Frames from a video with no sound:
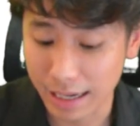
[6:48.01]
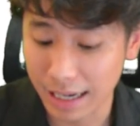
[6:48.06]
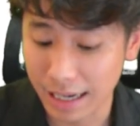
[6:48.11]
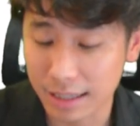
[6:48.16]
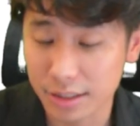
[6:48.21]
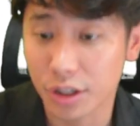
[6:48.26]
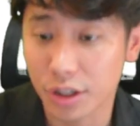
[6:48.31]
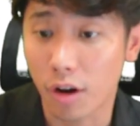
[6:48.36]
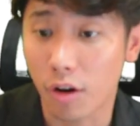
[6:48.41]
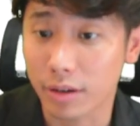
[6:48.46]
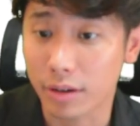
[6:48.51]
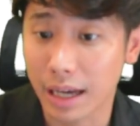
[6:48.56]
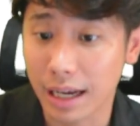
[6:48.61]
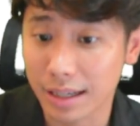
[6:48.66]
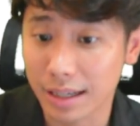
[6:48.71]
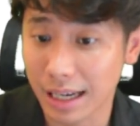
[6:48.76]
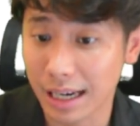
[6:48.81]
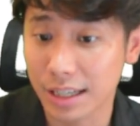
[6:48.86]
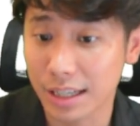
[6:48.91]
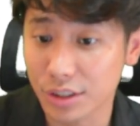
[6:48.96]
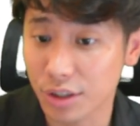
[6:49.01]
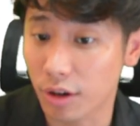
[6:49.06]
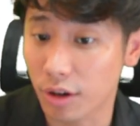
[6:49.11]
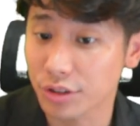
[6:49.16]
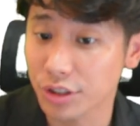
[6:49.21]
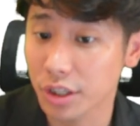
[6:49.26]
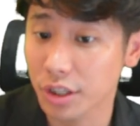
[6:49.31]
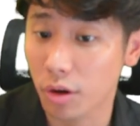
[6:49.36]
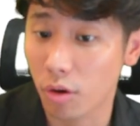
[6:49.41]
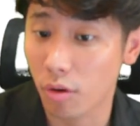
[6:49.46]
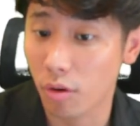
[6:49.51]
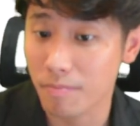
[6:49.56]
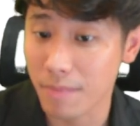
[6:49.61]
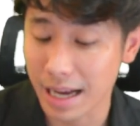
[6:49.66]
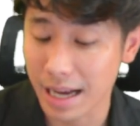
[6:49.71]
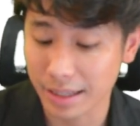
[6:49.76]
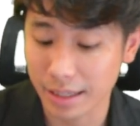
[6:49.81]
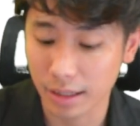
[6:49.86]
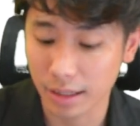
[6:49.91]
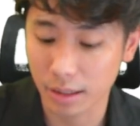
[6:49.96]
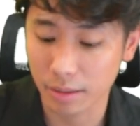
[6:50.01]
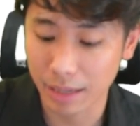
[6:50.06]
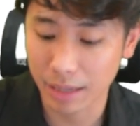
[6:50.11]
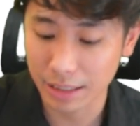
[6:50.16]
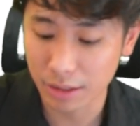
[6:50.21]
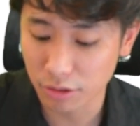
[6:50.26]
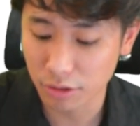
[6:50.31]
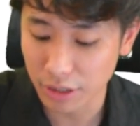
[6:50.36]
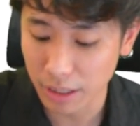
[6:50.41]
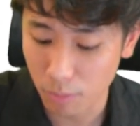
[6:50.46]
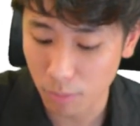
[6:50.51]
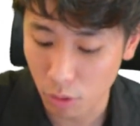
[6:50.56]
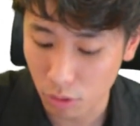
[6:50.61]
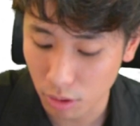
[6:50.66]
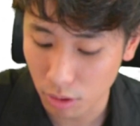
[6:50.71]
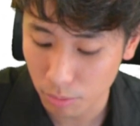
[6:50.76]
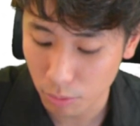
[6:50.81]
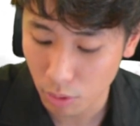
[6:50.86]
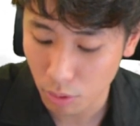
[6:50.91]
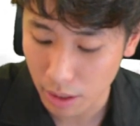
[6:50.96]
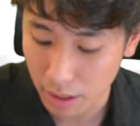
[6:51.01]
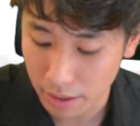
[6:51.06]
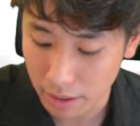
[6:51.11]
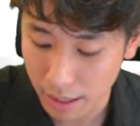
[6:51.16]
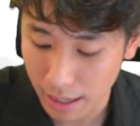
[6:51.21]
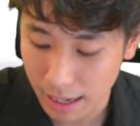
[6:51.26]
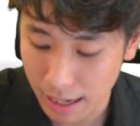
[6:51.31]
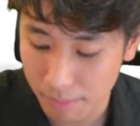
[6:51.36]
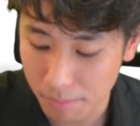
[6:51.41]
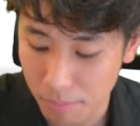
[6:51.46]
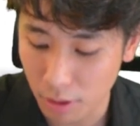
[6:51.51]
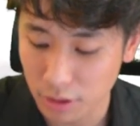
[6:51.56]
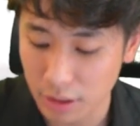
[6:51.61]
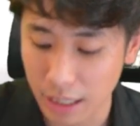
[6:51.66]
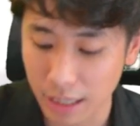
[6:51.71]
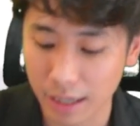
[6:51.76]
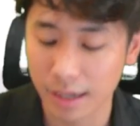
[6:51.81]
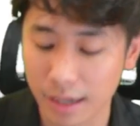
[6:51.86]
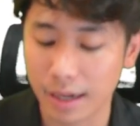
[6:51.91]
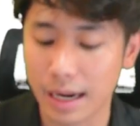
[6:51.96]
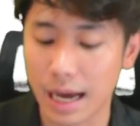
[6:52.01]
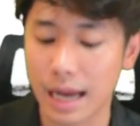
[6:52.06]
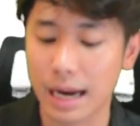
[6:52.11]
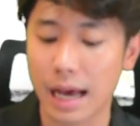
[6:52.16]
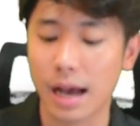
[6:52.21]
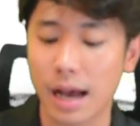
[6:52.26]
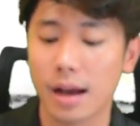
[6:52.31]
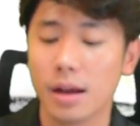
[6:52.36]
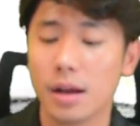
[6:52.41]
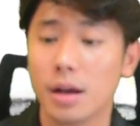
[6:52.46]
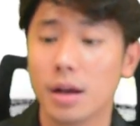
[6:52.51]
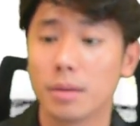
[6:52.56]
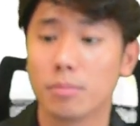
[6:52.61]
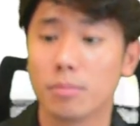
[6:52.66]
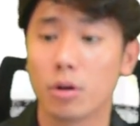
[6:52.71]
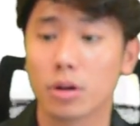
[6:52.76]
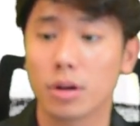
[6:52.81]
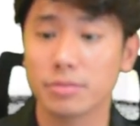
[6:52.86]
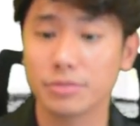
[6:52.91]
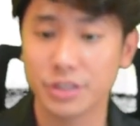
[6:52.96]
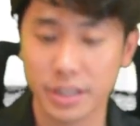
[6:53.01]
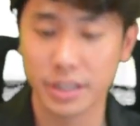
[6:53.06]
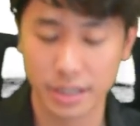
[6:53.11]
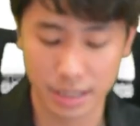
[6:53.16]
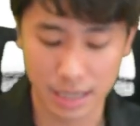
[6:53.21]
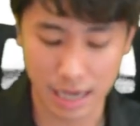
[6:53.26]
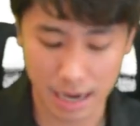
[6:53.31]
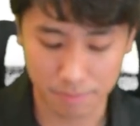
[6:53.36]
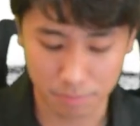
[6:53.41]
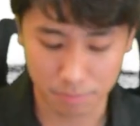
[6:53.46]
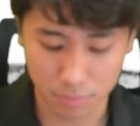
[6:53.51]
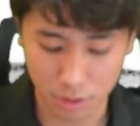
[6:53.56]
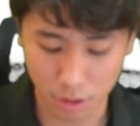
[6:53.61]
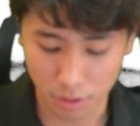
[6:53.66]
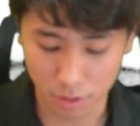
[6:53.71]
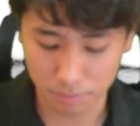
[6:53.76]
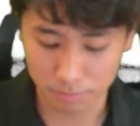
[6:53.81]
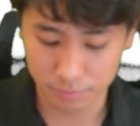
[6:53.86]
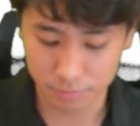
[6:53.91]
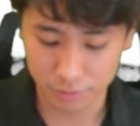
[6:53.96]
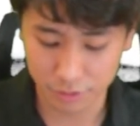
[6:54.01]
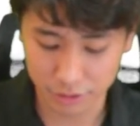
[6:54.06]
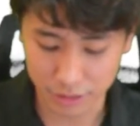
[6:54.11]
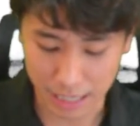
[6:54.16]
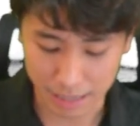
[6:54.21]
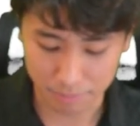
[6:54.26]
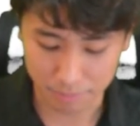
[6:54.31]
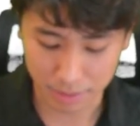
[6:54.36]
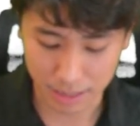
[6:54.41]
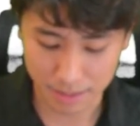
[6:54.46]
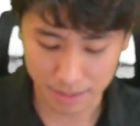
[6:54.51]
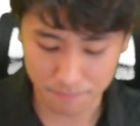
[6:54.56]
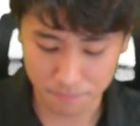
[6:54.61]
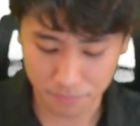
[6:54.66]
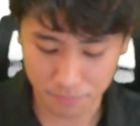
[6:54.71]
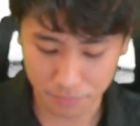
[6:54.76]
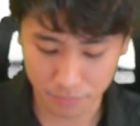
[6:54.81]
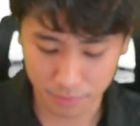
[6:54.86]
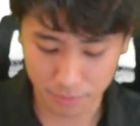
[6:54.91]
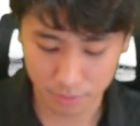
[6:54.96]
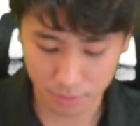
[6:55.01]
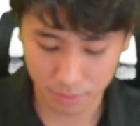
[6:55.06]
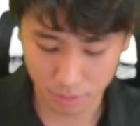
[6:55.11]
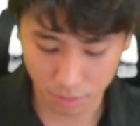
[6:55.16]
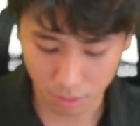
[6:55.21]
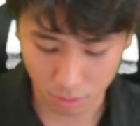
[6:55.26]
อ่ากำลังสองนะกำลังสองสี่หกแปดอย่าลืมนะ ต้องใส่บวกลบด้วยนะครับเพราะฉะนั้นก็เลยได้ละบวกลบสี่กับลบสาม